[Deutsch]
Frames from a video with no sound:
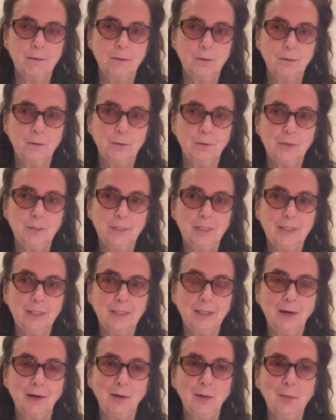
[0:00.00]
Und ich
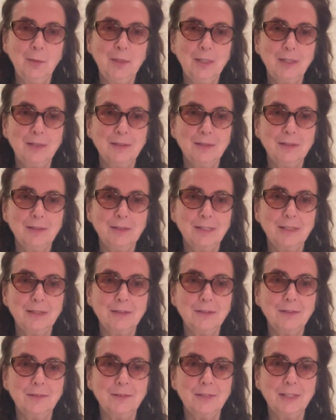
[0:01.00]
glaube, dass es
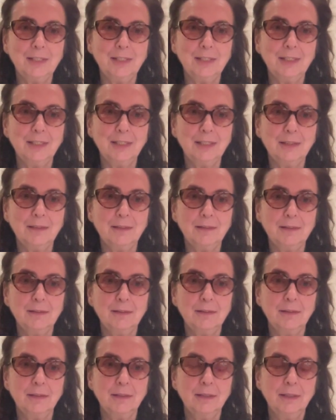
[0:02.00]
ganz wichtig
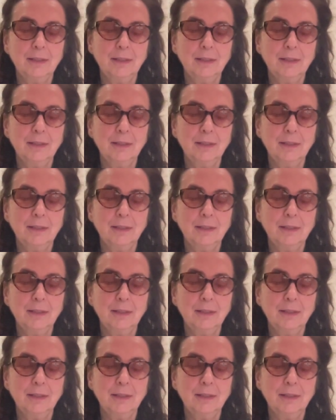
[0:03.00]
ist,